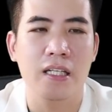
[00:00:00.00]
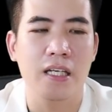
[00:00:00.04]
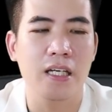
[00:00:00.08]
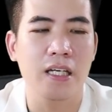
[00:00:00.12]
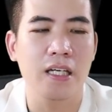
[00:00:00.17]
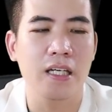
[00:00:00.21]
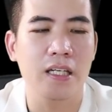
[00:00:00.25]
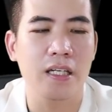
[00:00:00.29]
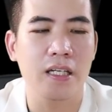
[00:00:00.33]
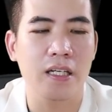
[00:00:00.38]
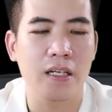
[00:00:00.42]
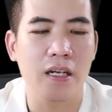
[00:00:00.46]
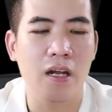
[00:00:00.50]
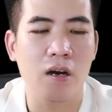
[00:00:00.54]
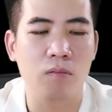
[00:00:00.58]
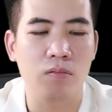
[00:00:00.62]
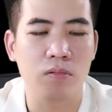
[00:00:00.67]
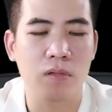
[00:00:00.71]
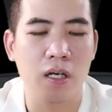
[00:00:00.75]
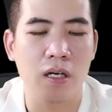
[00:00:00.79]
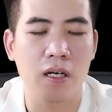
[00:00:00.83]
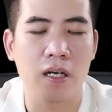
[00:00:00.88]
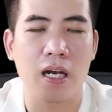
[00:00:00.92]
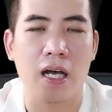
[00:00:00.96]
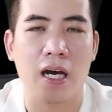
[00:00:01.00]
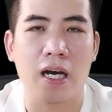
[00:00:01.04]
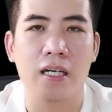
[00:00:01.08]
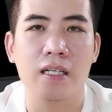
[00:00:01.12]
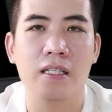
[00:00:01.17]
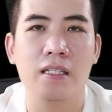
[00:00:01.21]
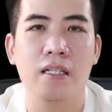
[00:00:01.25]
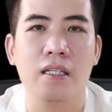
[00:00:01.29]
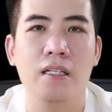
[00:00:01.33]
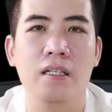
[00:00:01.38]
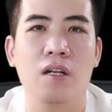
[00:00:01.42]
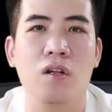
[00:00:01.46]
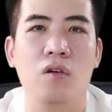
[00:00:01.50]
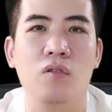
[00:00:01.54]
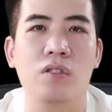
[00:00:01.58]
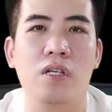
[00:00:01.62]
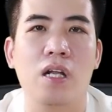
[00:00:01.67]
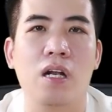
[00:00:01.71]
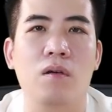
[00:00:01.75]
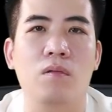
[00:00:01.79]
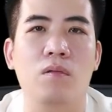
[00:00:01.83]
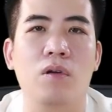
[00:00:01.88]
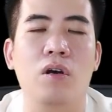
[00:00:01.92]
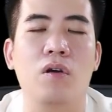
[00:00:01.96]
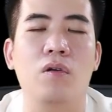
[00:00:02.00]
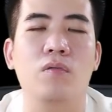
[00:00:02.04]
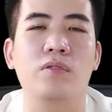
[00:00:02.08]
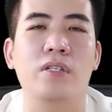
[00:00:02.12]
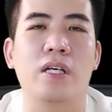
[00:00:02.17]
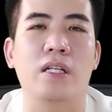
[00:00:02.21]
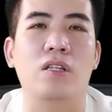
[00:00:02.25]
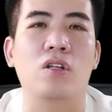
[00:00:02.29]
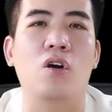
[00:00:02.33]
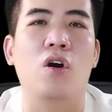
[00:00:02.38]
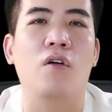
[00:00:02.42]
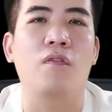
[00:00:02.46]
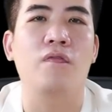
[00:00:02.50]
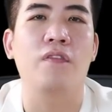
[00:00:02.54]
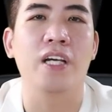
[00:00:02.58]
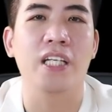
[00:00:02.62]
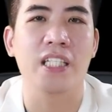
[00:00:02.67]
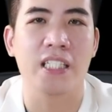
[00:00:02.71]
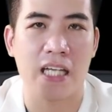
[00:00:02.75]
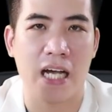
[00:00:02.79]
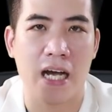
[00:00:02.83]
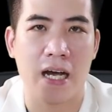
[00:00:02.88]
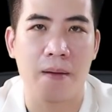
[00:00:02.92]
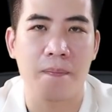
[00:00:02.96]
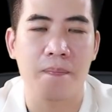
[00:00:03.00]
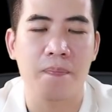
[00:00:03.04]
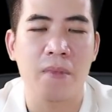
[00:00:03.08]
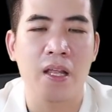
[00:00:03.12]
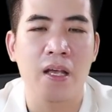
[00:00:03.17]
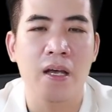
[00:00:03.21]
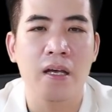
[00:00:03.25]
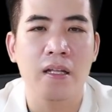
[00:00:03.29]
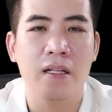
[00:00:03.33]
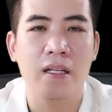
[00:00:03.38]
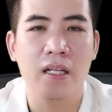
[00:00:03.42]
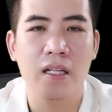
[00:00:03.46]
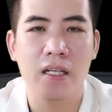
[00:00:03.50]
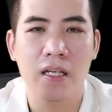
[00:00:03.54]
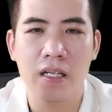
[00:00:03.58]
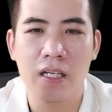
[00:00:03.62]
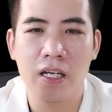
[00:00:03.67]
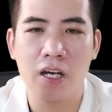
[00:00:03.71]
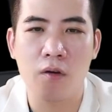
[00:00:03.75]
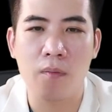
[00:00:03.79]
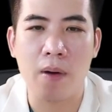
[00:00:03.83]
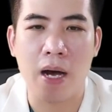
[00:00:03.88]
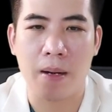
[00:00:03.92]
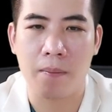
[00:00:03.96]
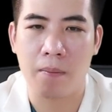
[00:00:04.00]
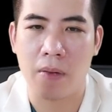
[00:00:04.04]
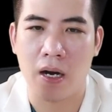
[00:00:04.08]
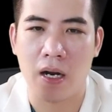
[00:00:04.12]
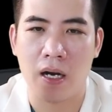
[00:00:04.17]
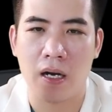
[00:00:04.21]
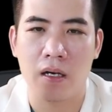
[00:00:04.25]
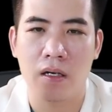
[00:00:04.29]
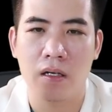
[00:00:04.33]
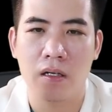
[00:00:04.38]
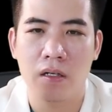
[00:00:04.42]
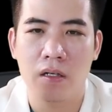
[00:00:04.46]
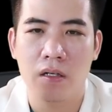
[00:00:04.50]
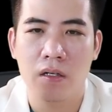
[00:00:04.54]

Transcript: thì đồng thời là cái lỗ chân lông nó cũng sẽ to phình ra thế thì nhiều bạn bảo là